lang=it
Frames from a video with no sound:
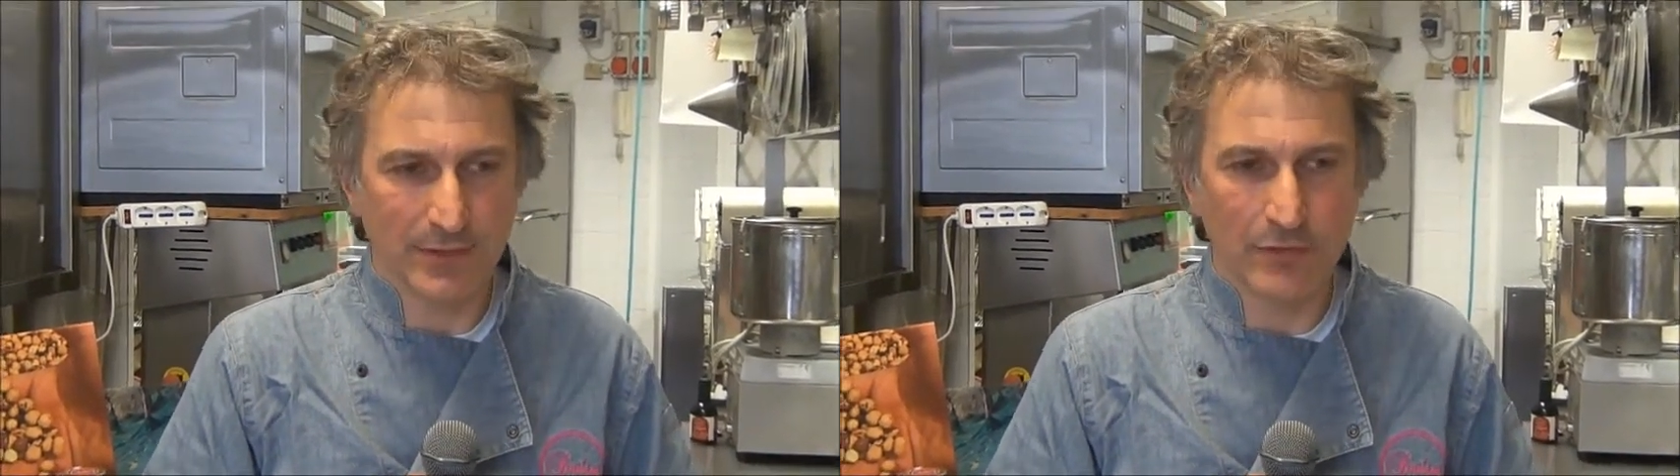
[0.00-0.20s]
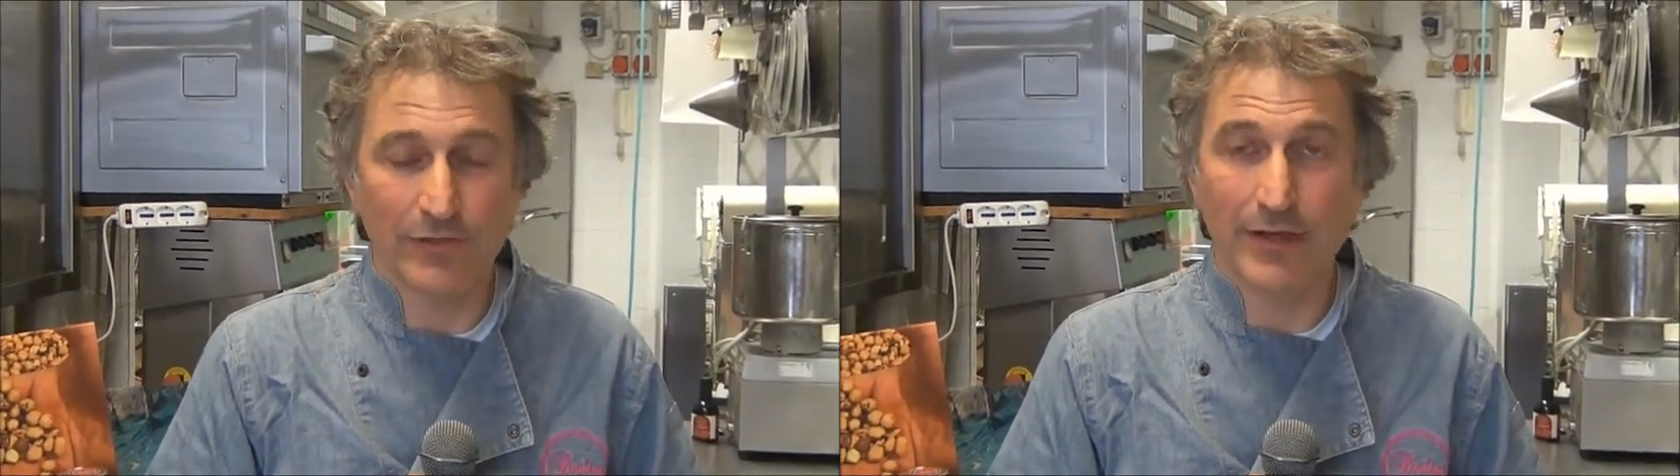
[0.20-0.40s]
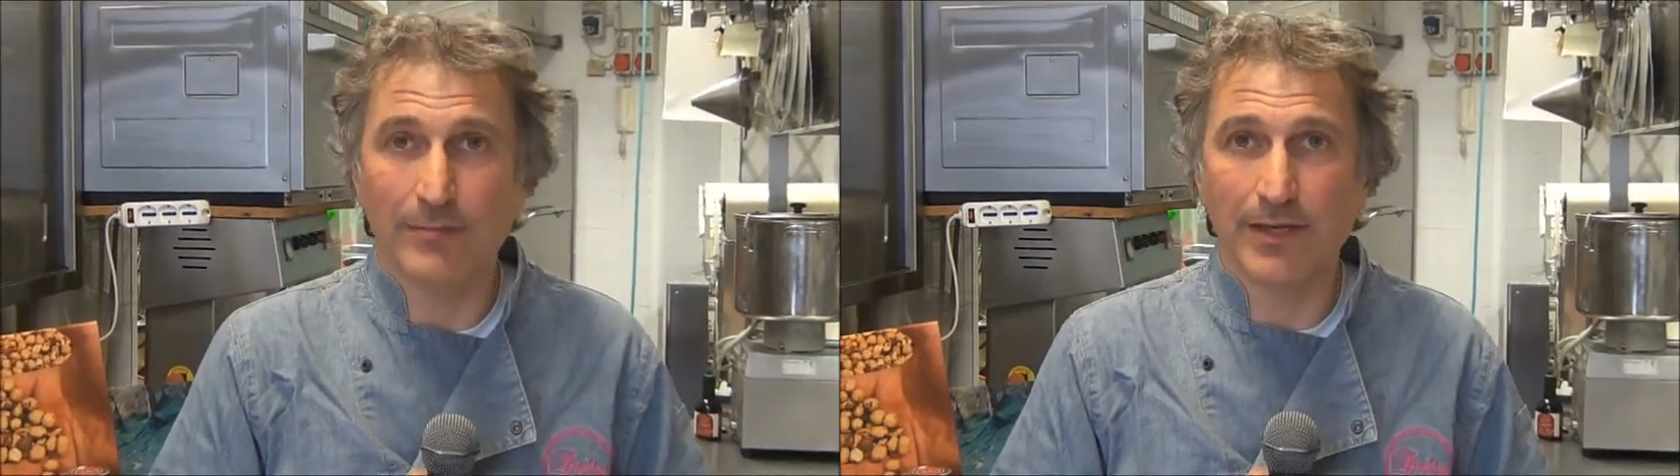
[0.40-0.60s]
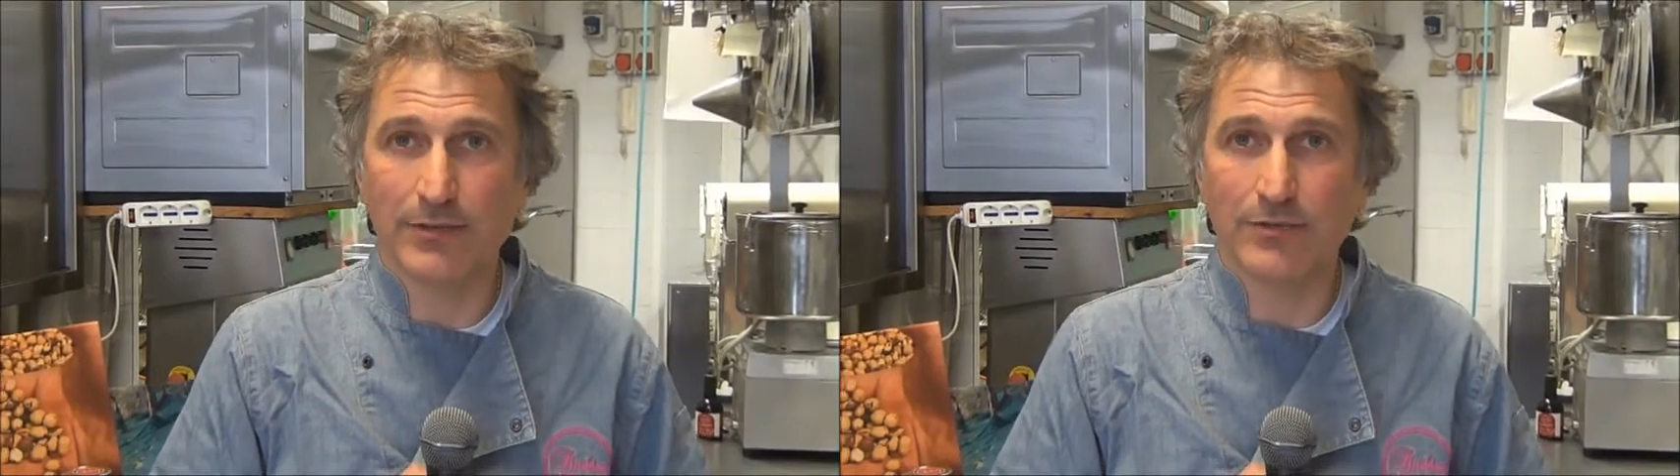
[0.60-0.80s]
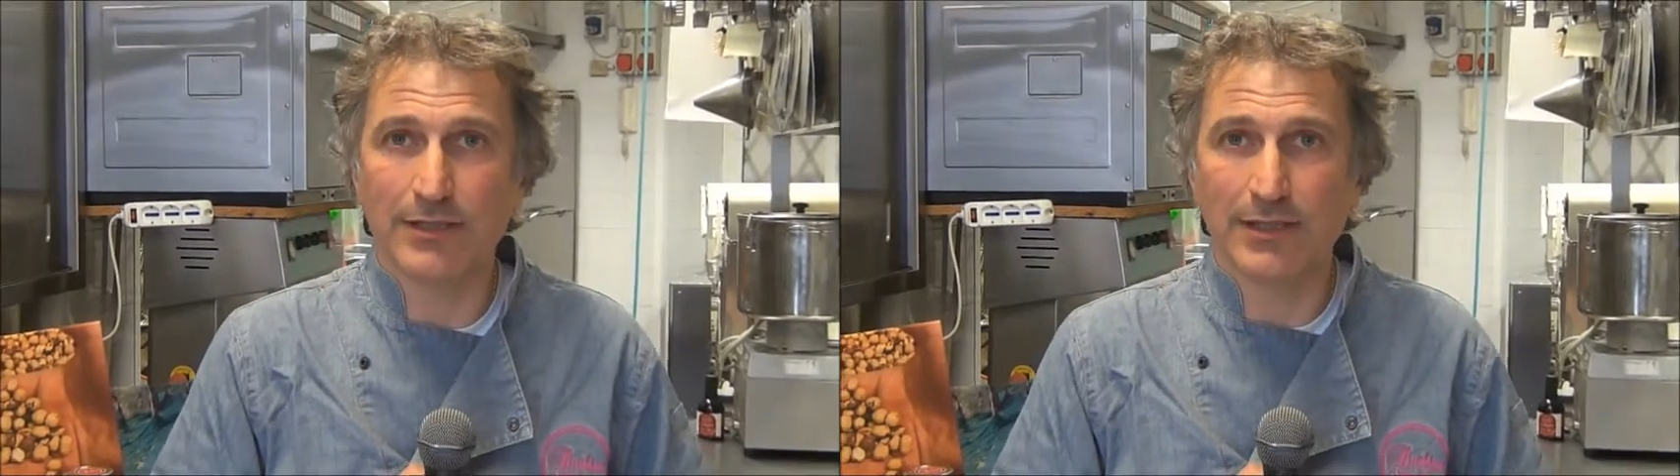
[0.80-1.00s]
di
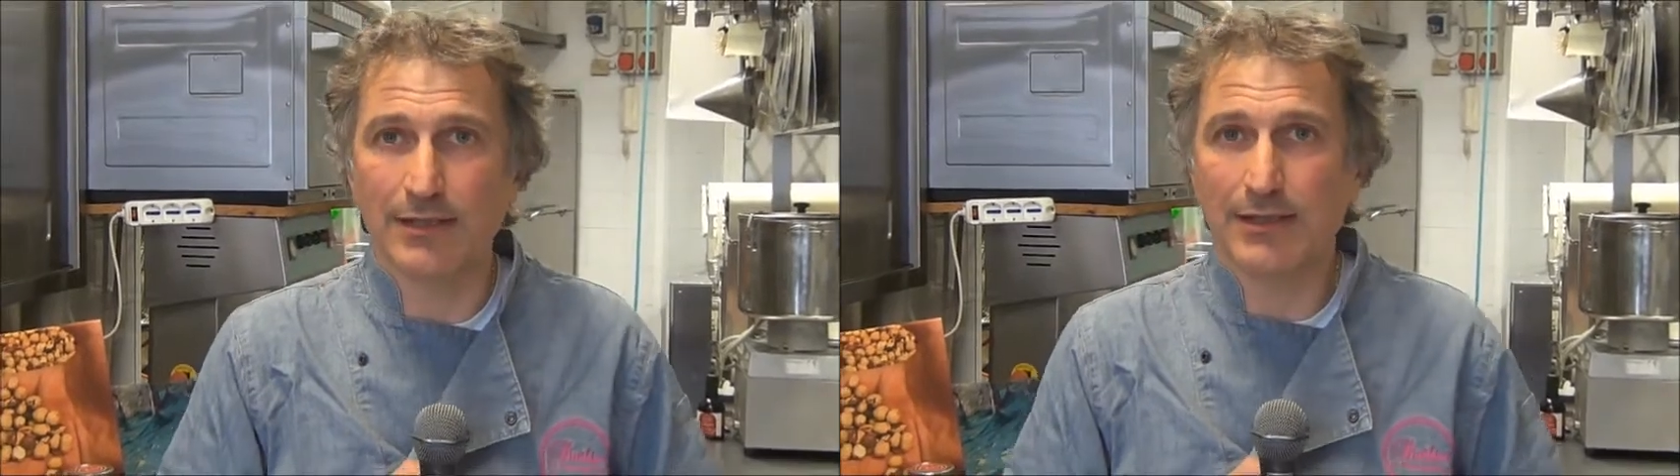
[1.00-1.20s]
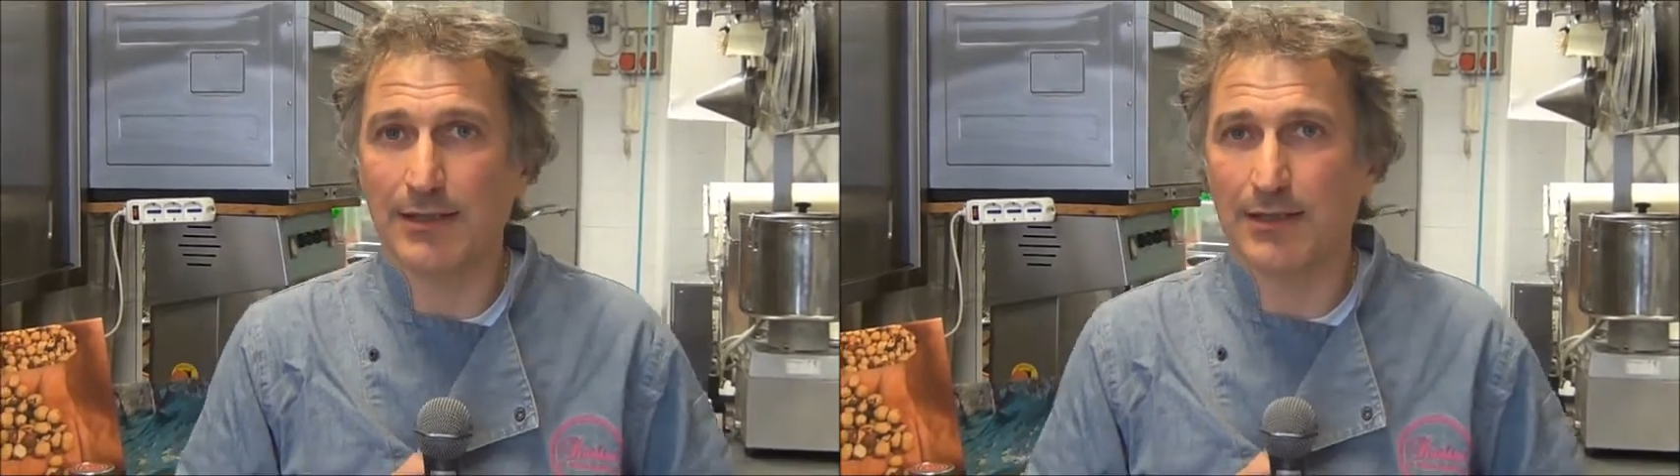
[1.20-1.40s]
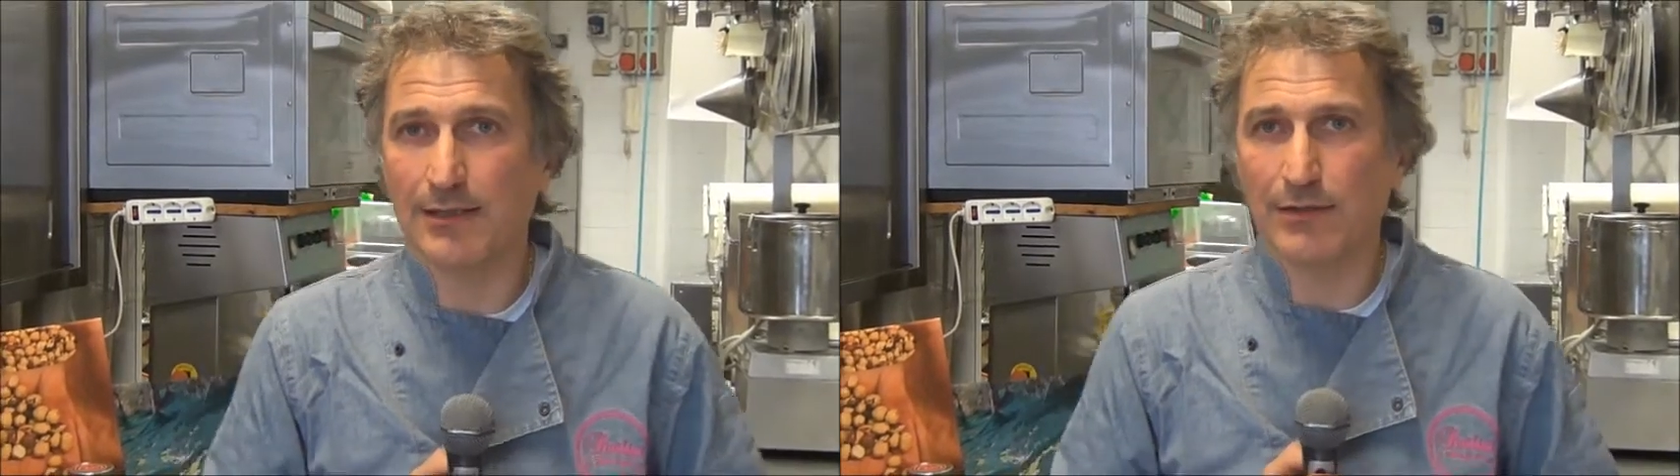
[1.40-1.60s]
conferimento delle,